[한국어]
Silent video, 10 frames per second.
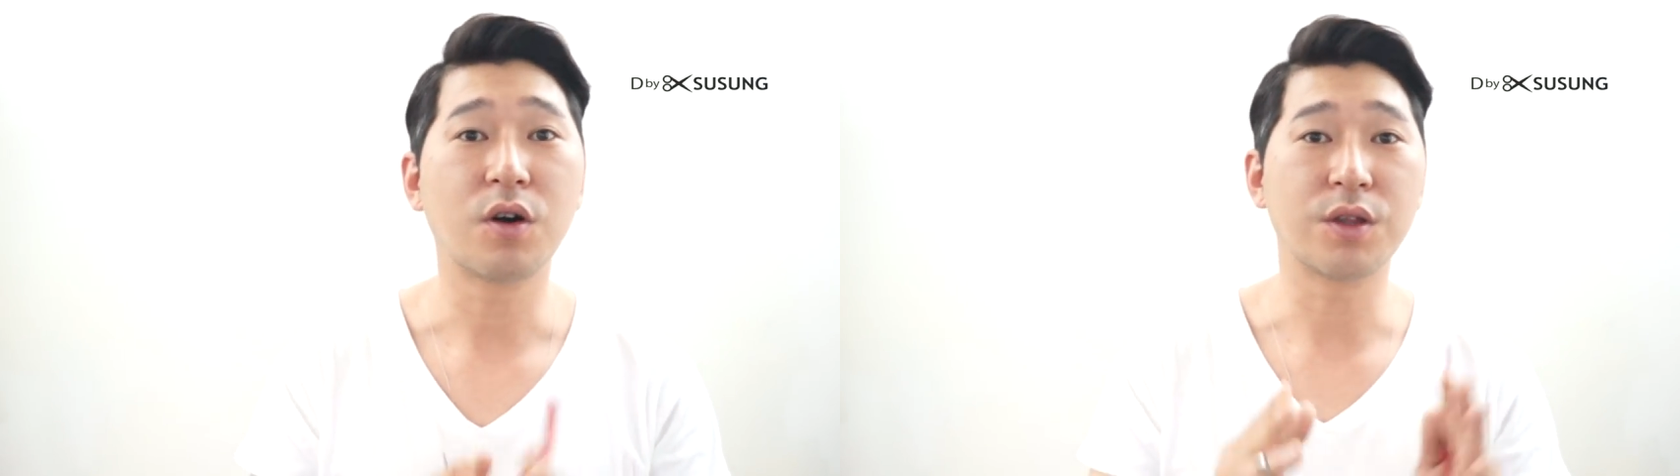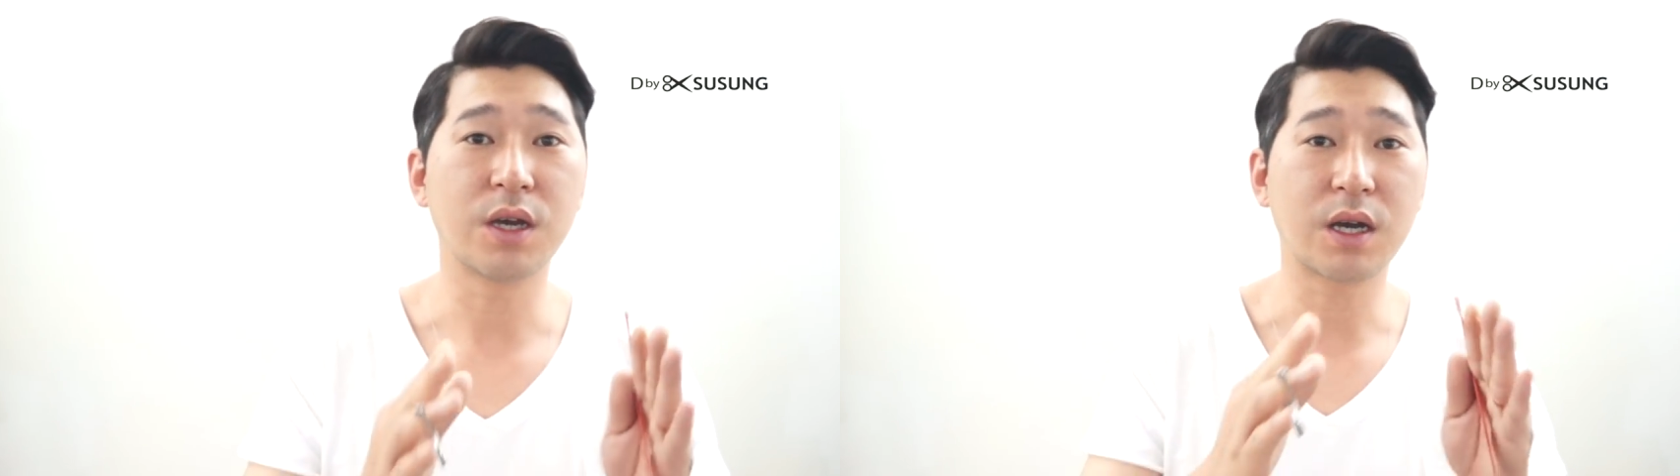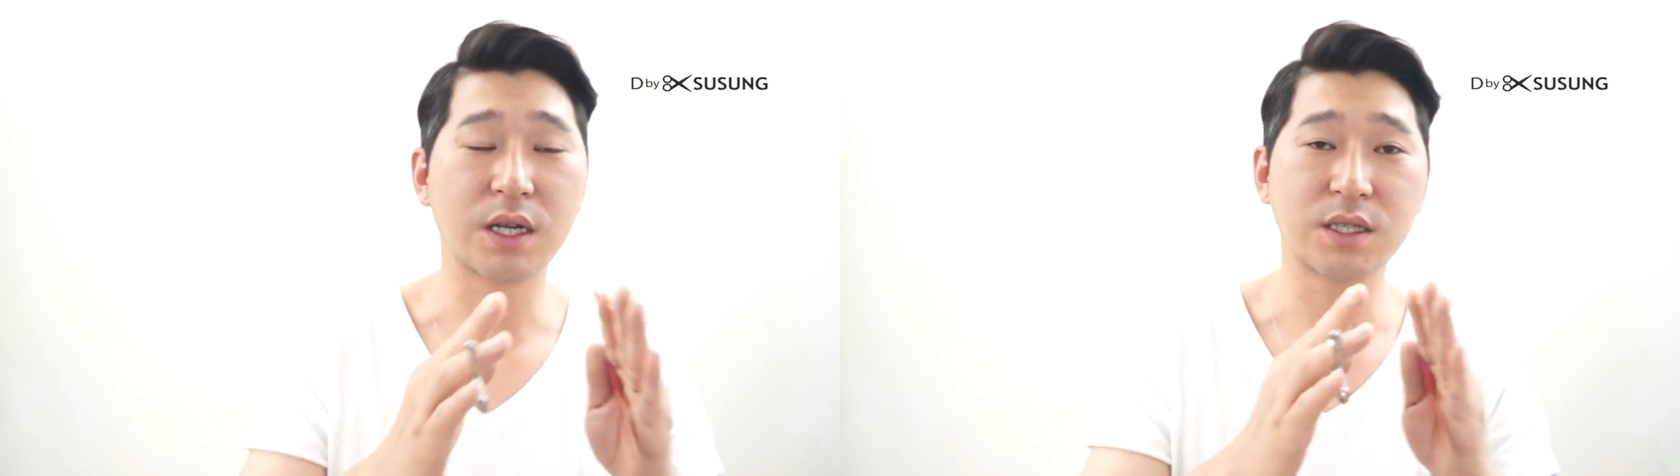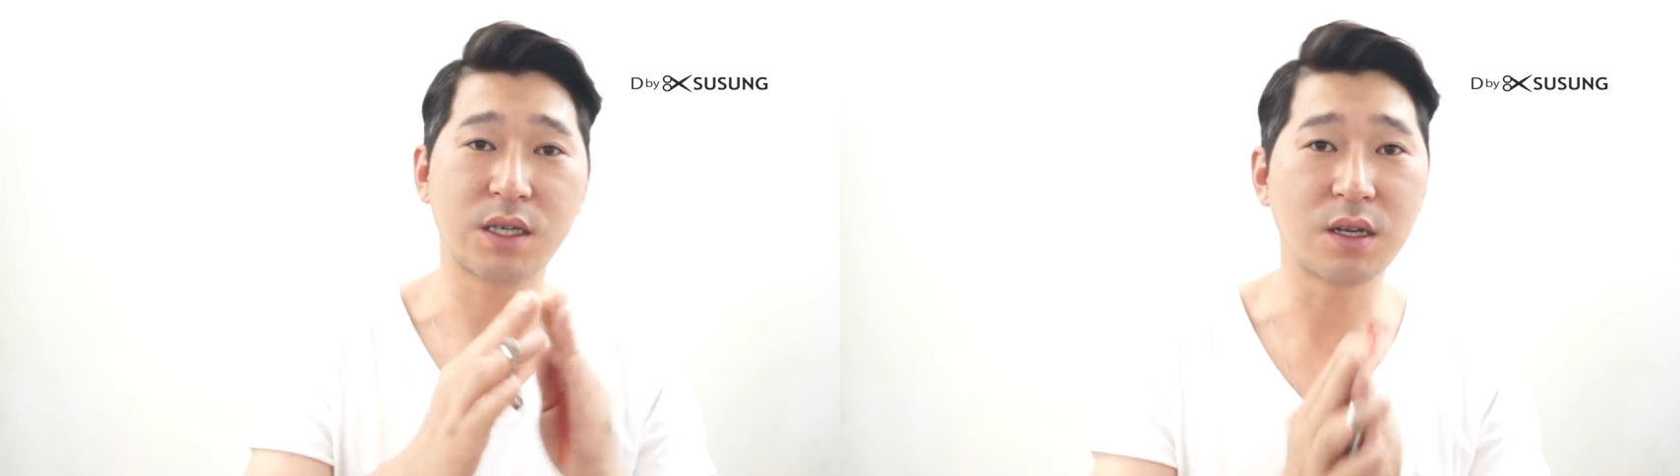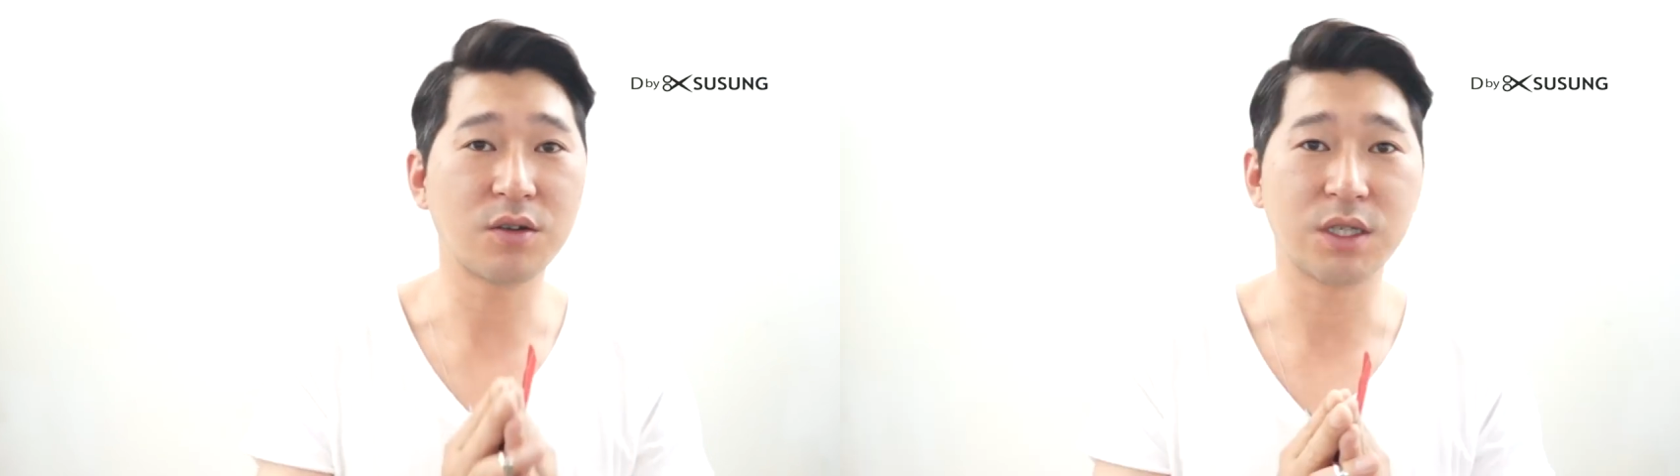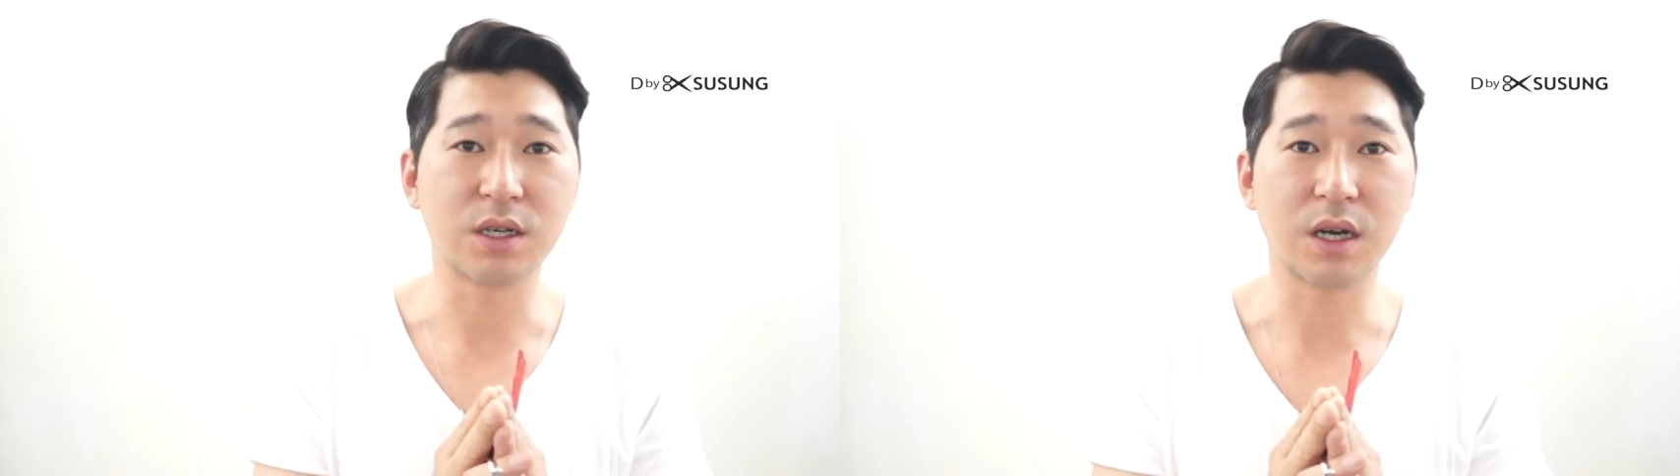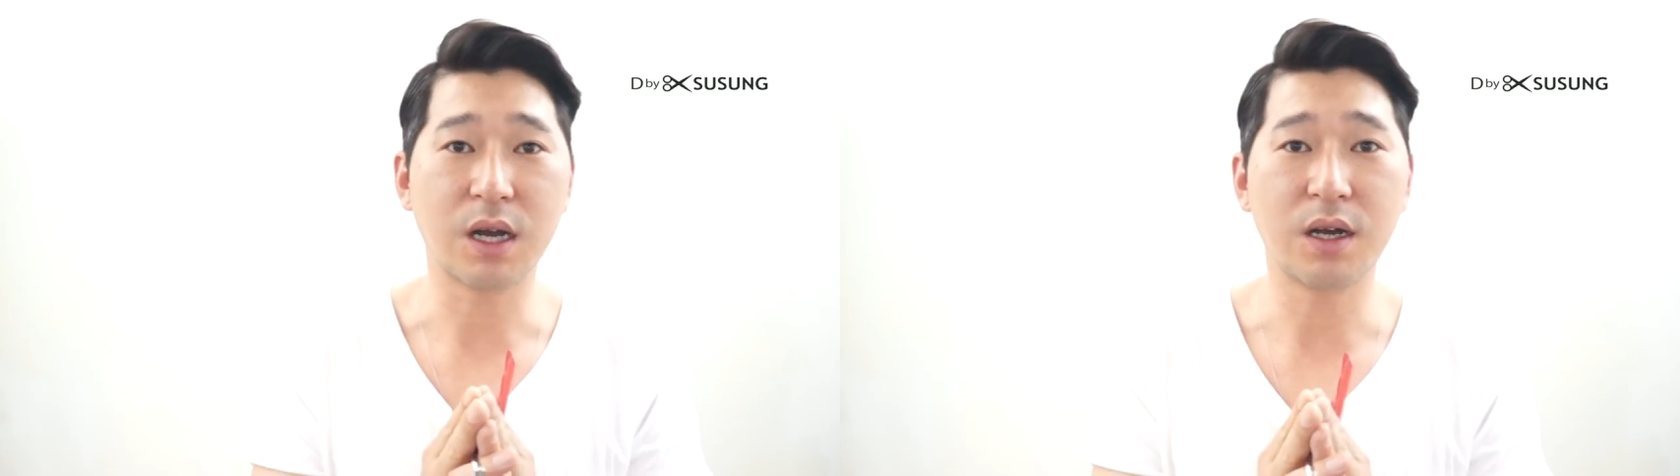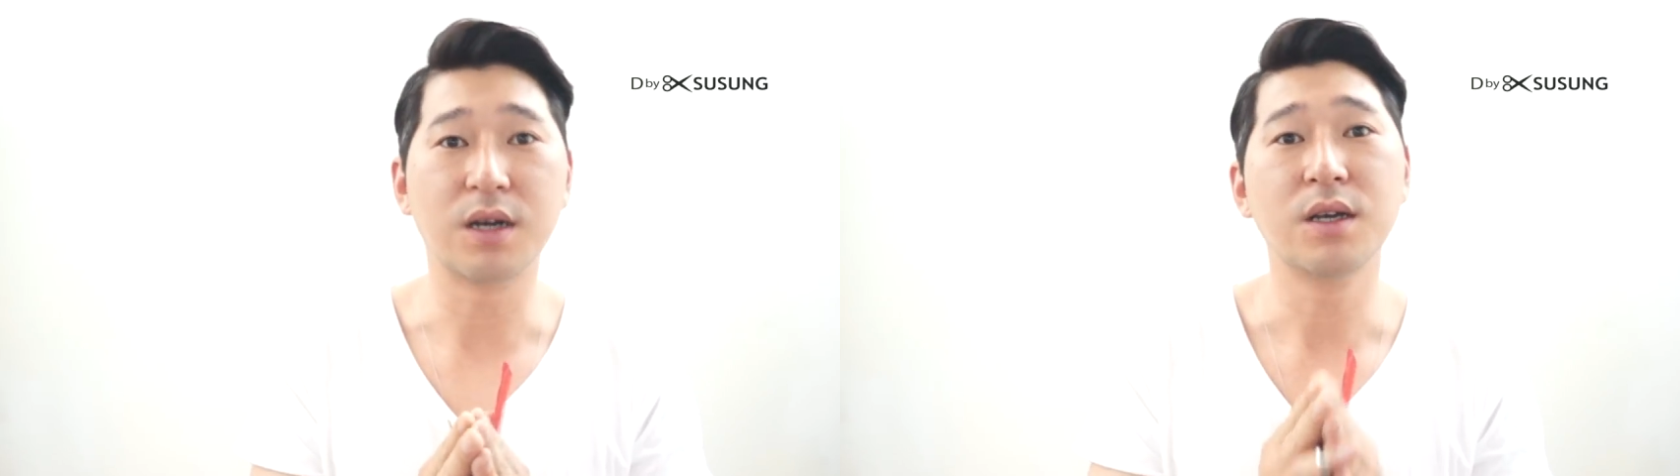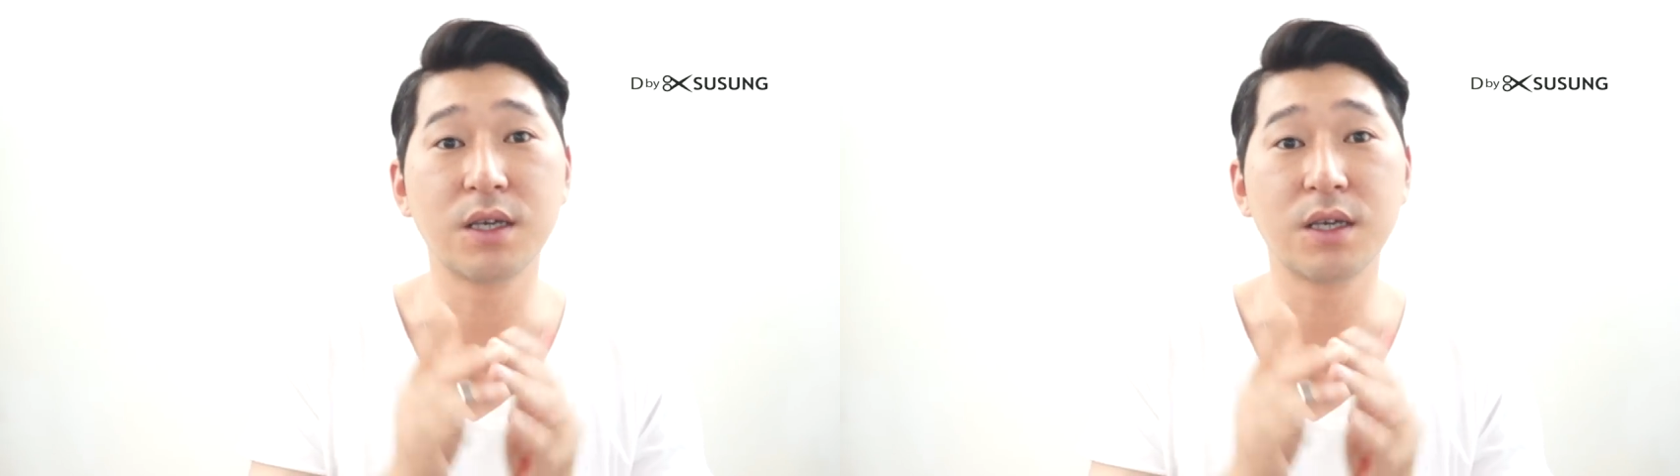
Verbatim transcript: 어디가 가장 길어지는가